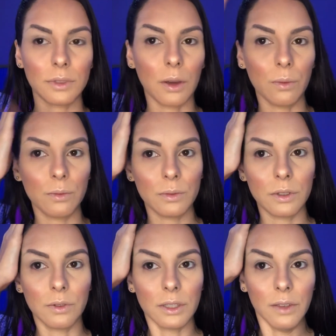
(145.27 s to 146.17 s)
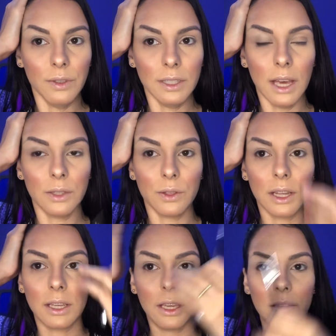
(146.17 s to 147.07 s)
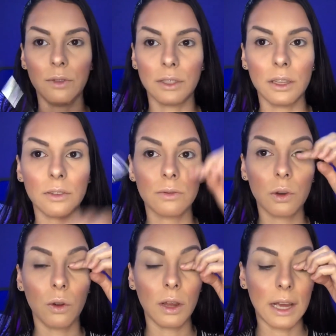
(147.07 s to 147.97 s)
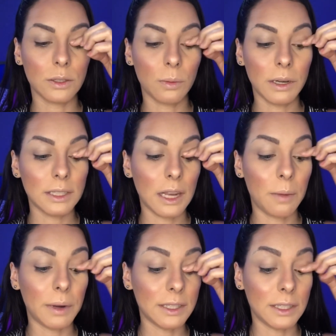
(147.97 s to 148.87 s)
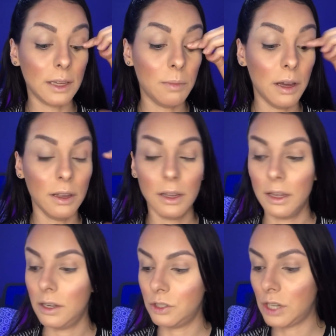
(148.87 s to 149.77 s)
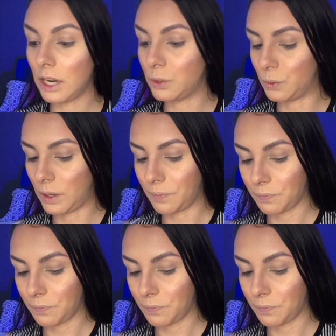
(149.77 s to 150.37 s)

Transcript: Então, se você fizer isso daqui, você colocar a sobrancelha pra cima, já ajuda.